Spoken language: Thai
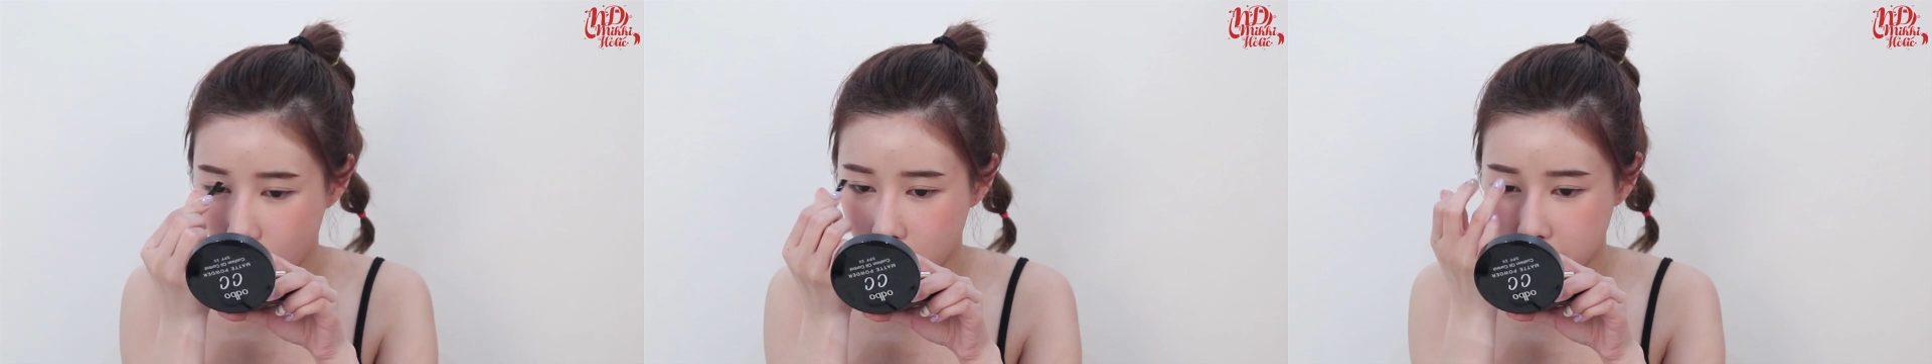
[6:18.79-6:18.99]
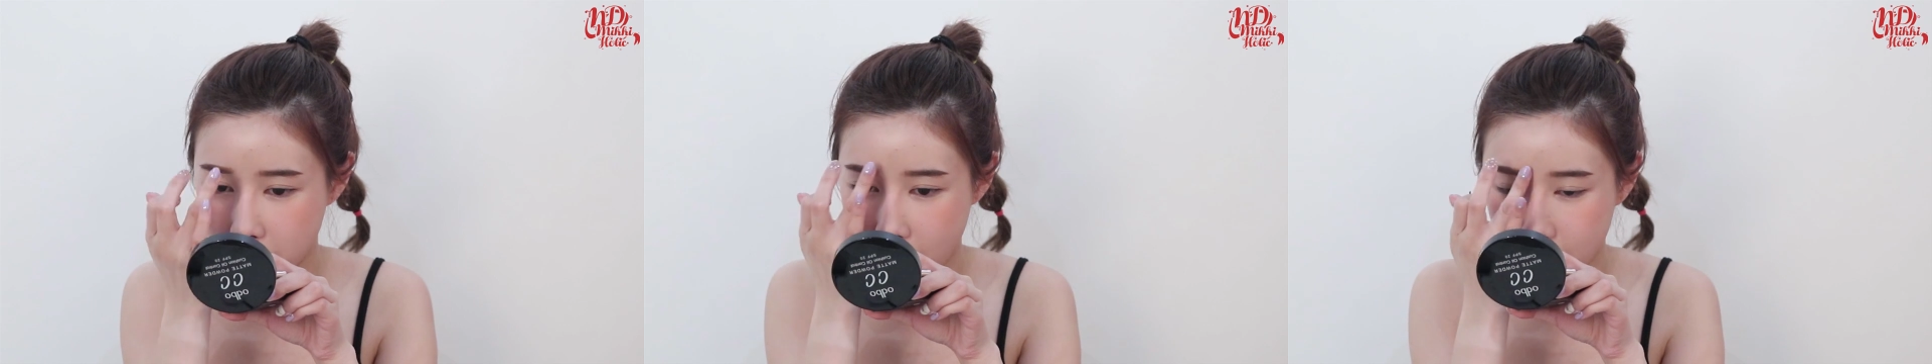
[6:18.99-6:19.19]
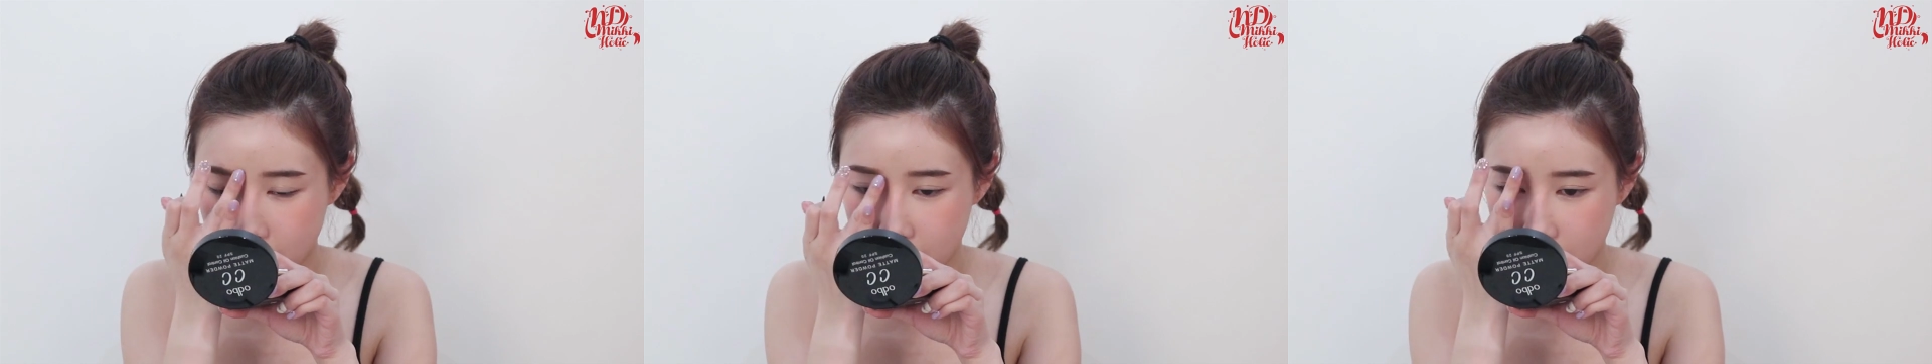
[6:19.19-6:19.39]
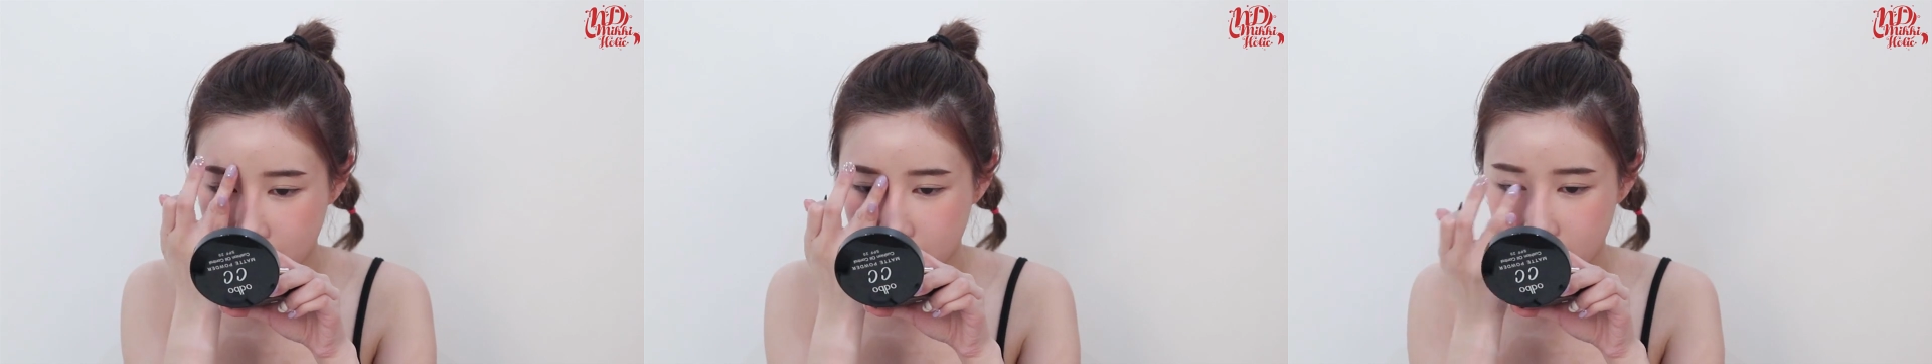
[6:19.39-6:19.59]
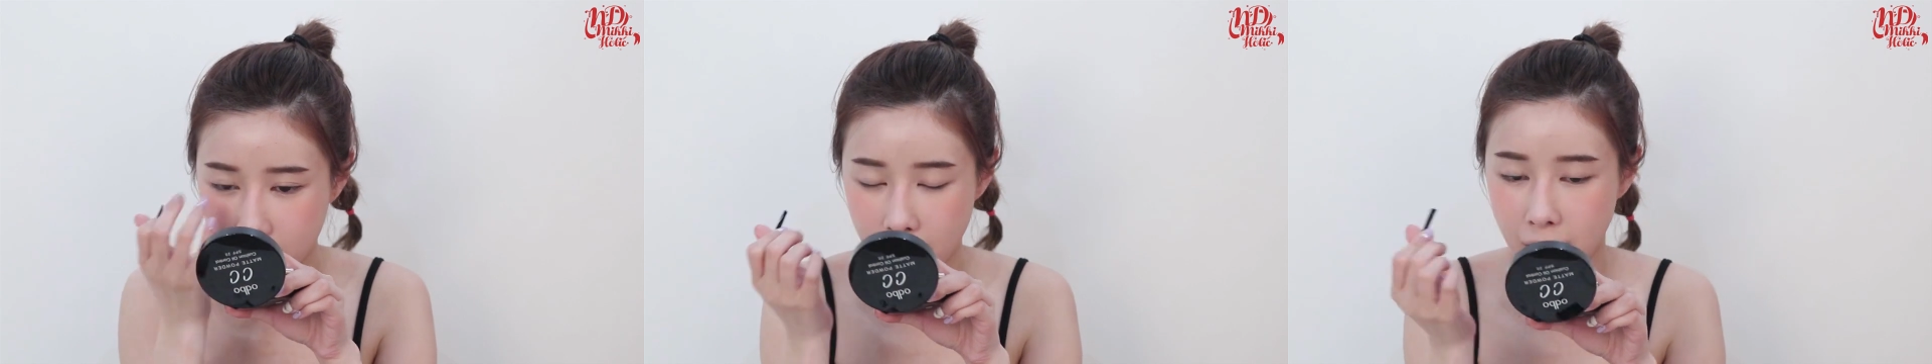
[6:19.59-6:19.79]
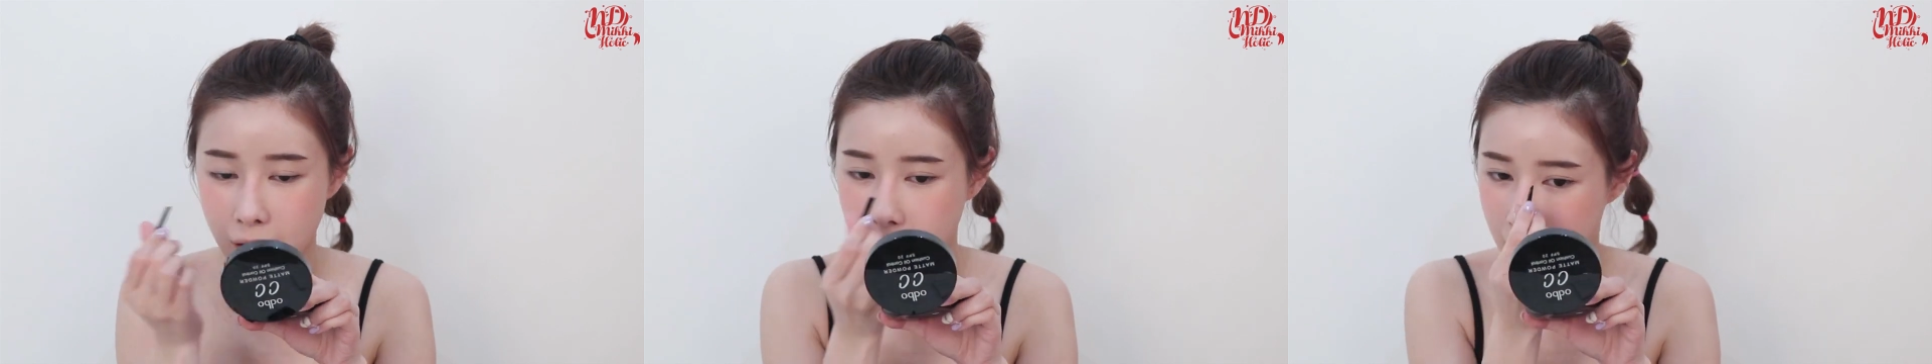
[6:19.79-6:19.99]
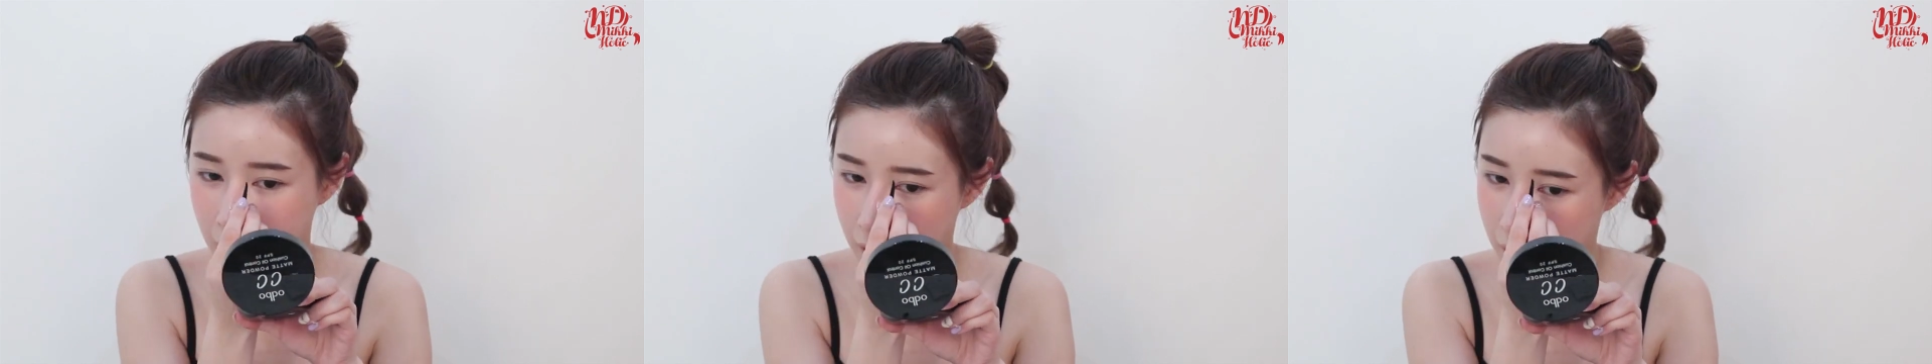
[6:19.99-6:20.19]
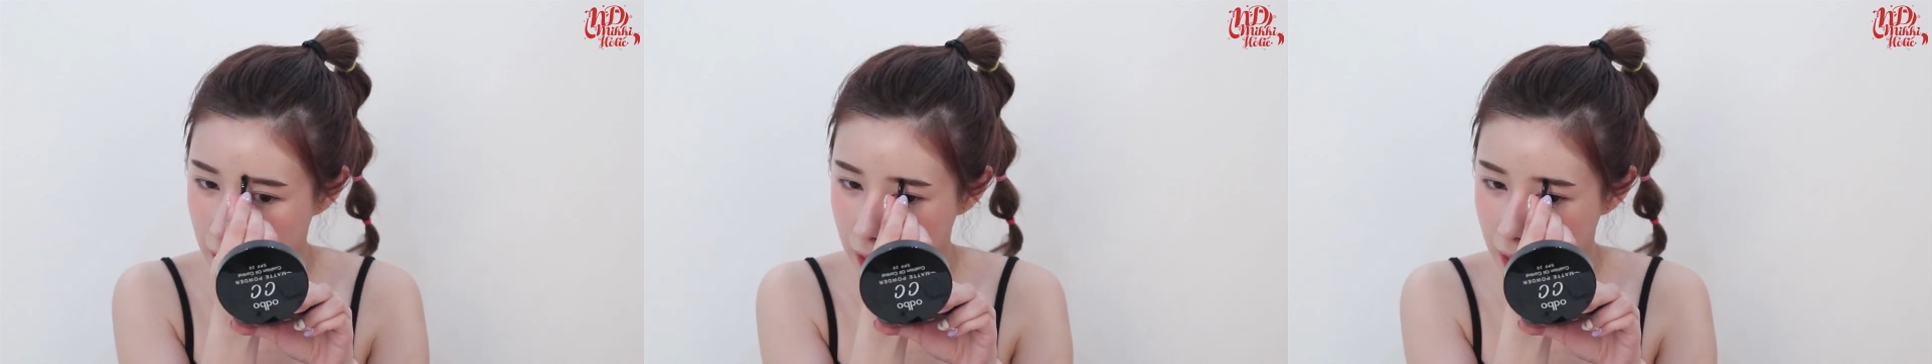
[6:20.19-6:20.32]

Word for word: นมากยิ่งขึ้นนะคะ